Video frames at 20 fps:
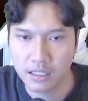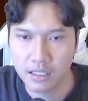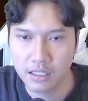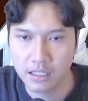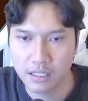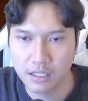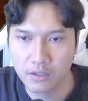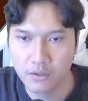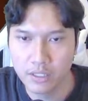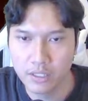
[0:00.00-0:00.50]

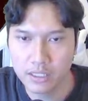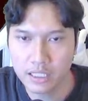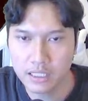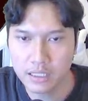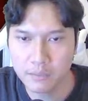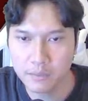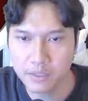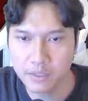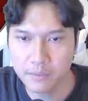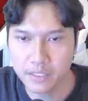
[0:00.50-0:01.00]
lukisan
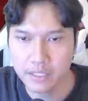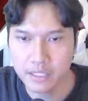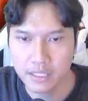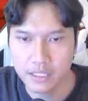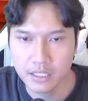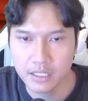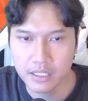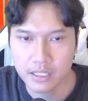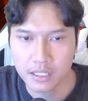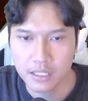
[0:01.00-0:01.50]
teman-teman.
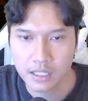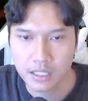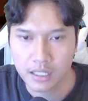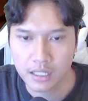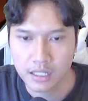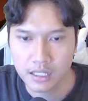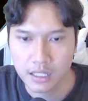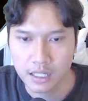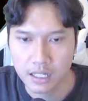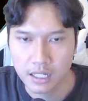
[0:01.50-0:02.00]

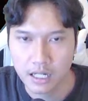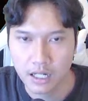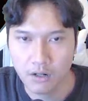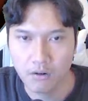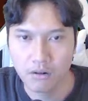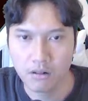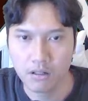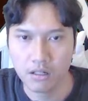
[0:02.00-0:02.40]
Kalau